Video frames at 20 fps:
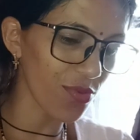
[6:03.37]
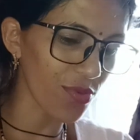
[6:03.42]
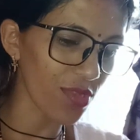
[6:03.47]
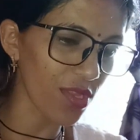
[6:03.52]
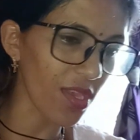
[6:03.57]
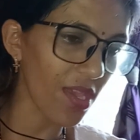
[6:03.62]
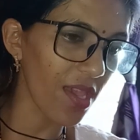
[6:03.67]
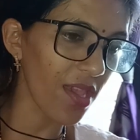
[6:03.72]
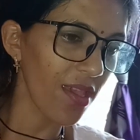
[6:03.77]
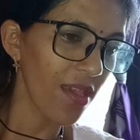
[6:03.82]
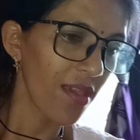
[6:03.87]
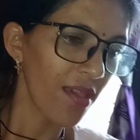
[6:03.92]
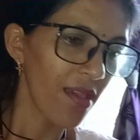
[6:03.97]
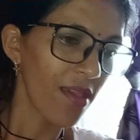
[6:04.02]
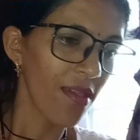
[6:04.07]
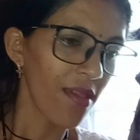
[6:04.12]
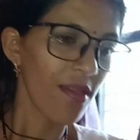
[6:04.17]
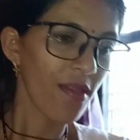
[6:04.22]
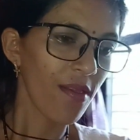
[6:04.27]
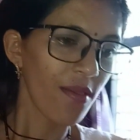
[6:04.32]
होती है
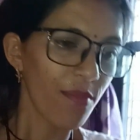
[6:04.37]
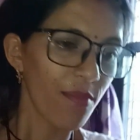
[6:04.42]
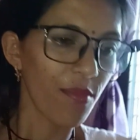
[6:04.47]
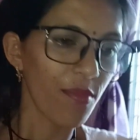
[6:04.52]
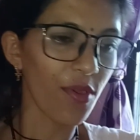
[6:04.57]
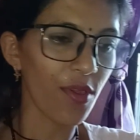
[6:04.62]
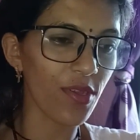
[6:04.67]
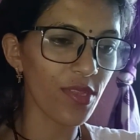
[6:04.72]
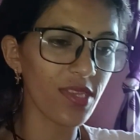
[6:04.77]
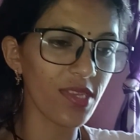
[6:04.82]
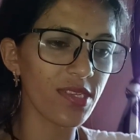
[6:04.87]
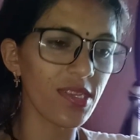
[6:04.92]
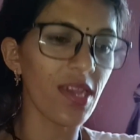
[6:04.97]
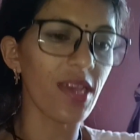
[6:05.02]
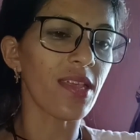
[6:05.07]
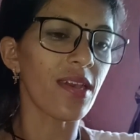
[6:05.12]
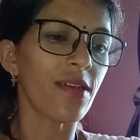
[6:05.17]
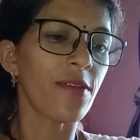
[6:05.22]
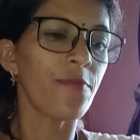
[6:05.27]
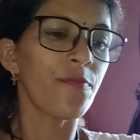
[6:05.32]
बहुत ही
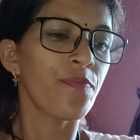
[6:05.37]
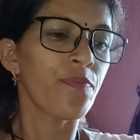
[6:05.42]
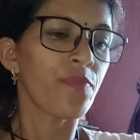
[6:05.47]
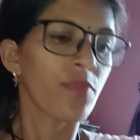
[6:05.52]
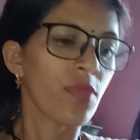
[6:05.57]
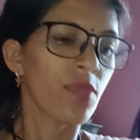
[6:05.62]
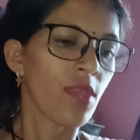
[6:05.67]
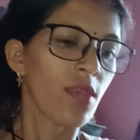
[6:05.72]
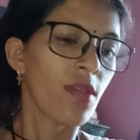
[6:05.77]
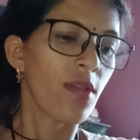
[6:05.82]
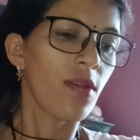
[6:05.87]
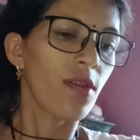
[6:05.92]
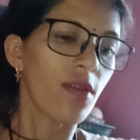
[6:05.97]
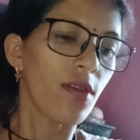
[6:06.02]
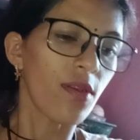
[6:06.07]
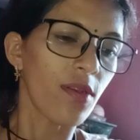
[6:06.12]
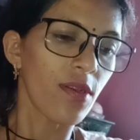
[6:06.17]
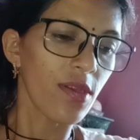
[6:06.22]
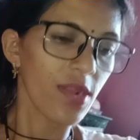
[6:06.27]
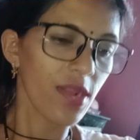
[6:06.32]
ज़्यादा
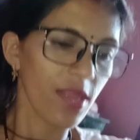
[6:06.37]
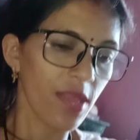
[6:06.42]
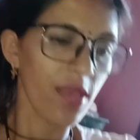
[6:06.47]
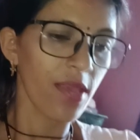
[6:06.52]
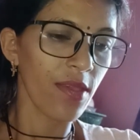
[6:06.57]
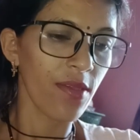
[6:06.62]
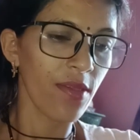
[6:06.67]
और